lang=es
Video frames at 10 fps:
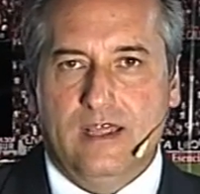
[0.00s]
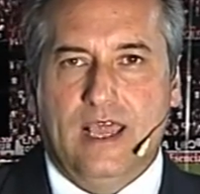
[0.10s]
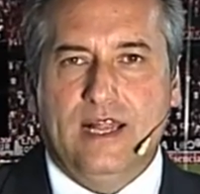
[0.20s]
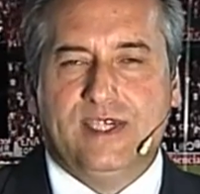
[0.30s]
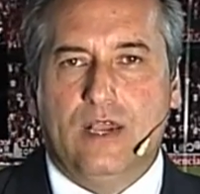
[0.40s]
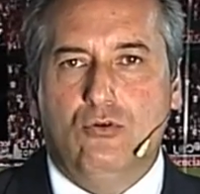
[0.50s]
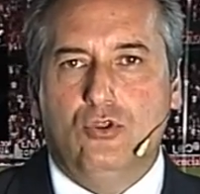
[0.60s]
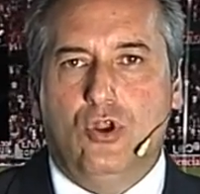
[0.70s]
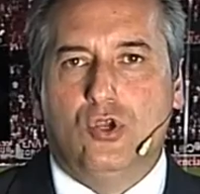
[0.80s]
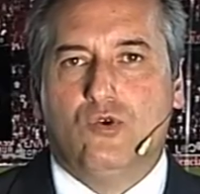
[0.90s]
El
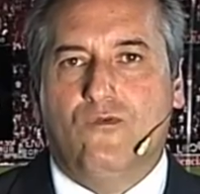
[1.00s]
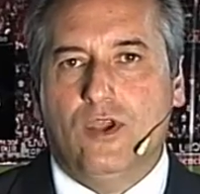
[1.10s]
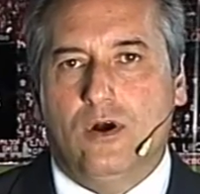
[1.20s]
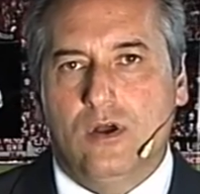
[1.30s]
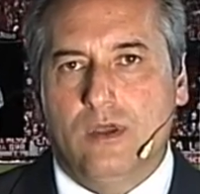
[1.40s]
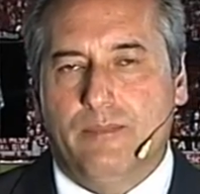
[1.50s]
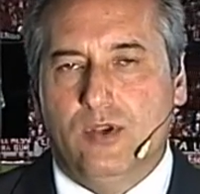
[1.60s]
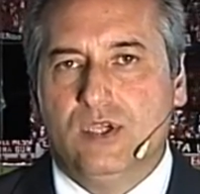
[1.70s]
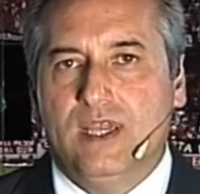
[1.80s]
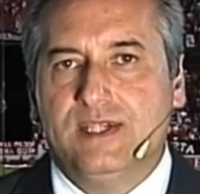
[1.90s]
segundo lo sufrió,
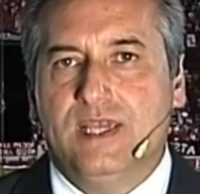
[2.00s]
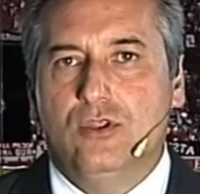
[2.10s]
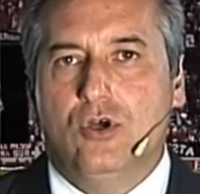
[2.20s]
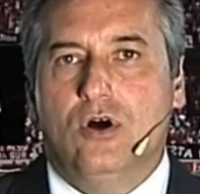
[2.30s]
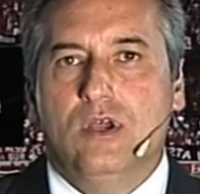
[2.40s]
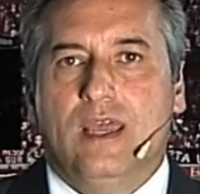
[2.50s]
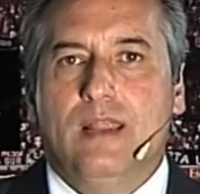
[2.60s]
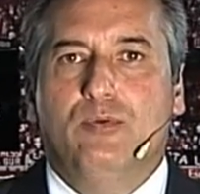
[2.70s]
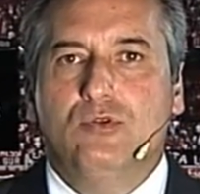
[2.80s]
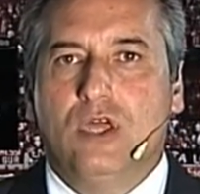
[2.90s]
pero sigue siendo
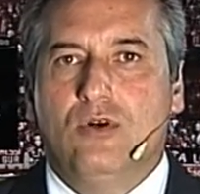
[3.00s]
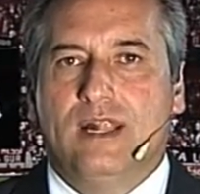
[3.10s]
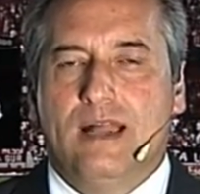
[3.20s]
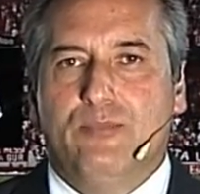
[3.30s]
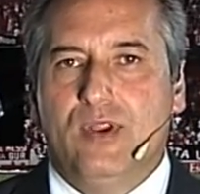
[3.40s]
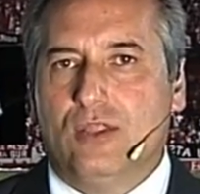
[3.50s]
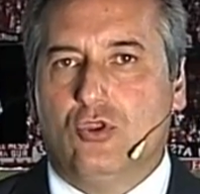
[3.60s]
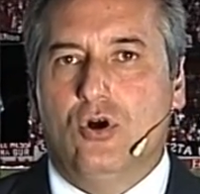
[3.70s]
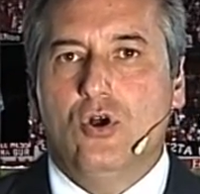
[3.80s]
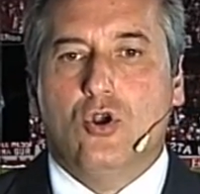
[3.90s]
el puntero del
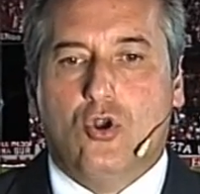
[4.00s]
campeonato